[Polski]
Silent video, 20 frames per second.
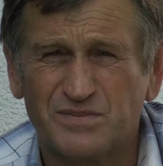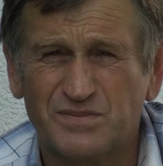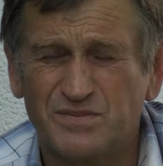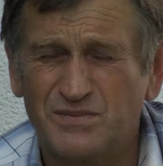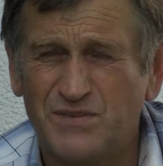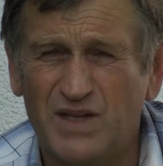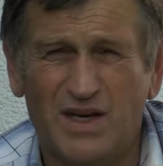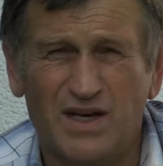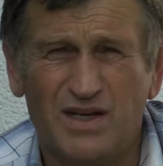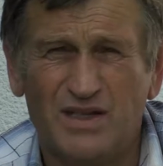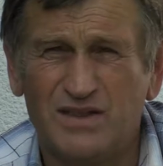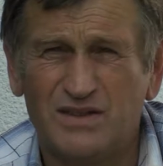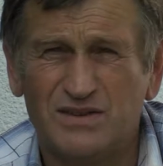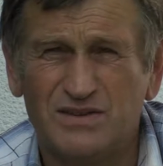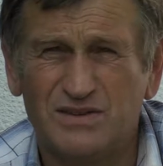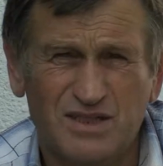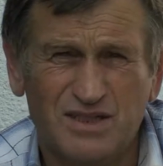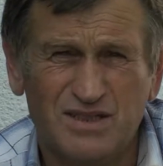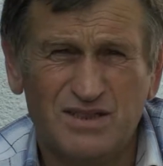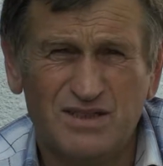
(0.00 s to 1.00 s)
Nie.
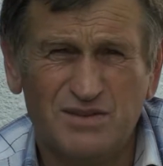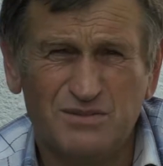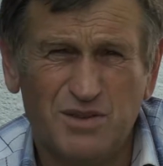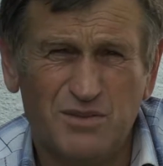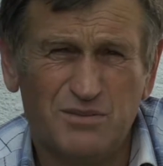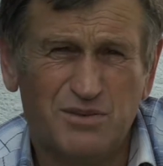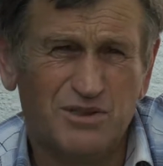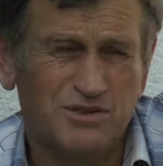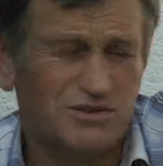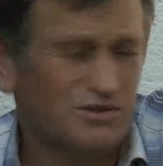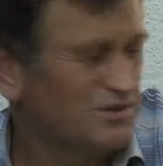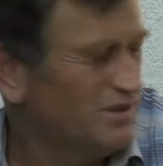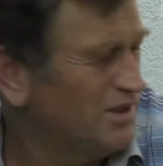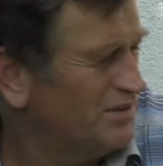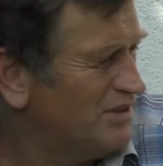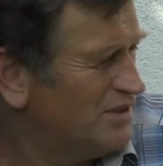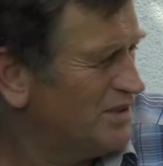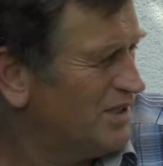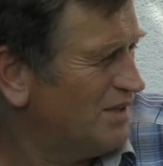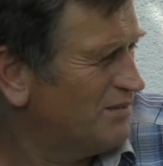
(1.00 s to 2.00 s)
Po prostu nie
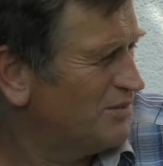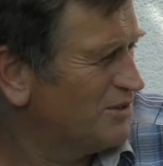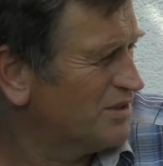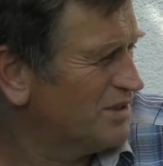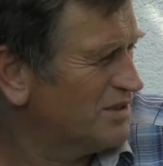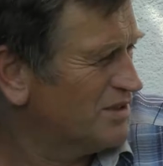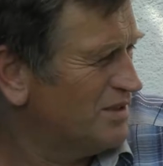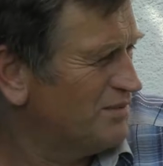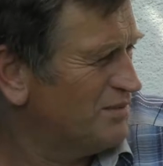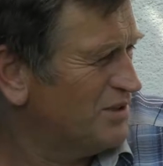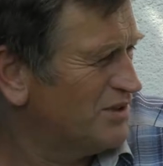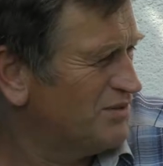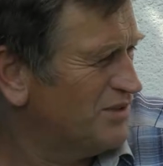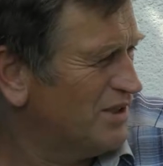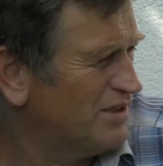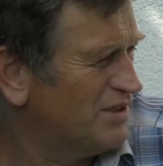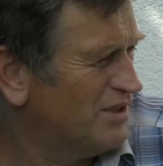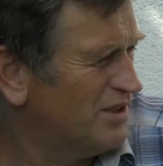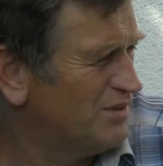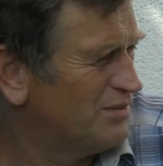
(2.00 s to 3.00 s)
wiedziałem, może jestem
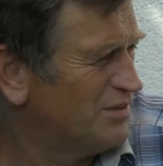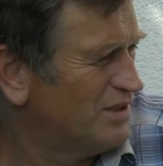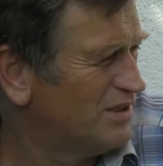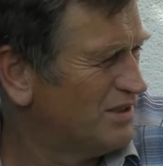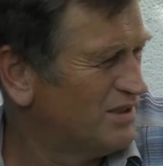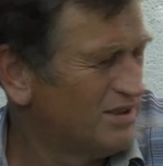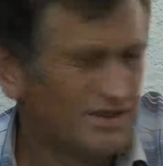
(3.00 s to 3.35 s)
nieświadomy.